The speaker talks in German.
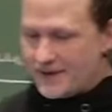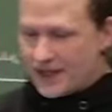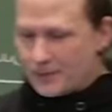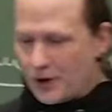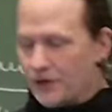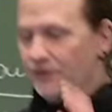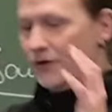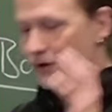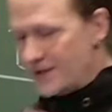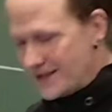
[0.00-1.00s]
wie lange brauche ich für
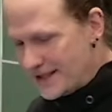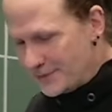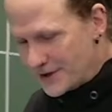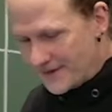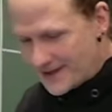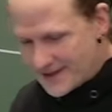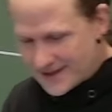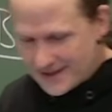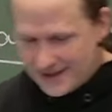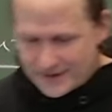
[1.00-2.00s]
19
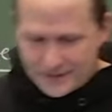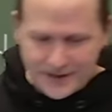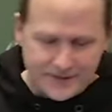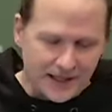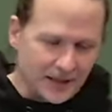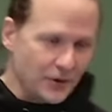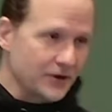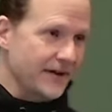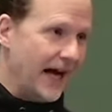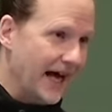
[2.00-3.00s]
27. Ich will wissen, wie lange brauche ich
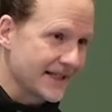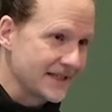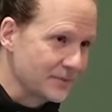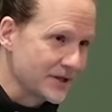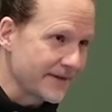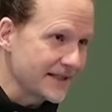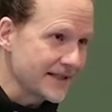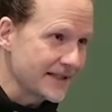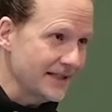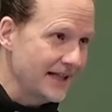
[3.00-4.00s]
für 8
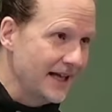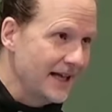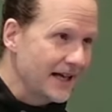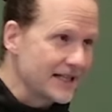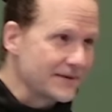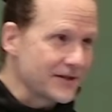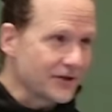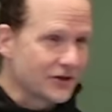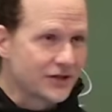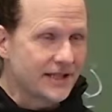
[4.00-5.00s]
27. Also wäre es doch
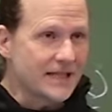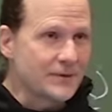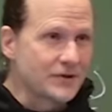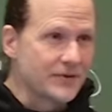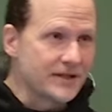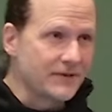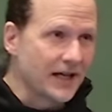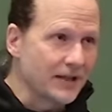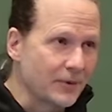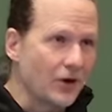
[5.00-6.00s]
geschickt, erstmal zu wissen, wie
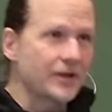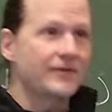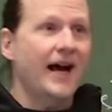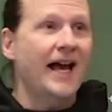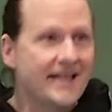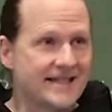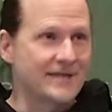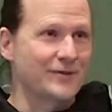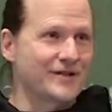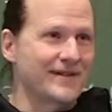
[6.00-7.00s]
lange brauche ich für 1
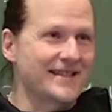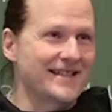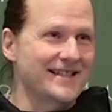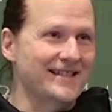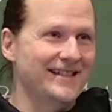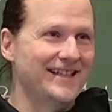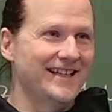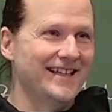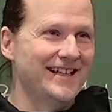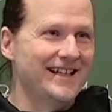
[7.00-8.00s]
27.
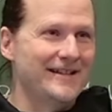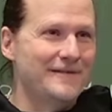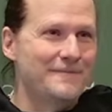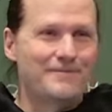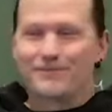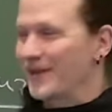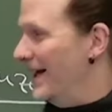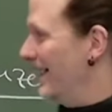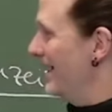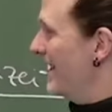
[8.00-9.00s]

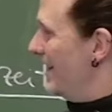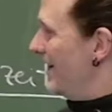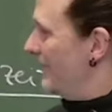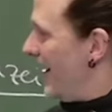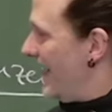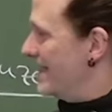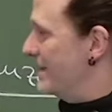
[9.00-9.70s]
Ja? Für 1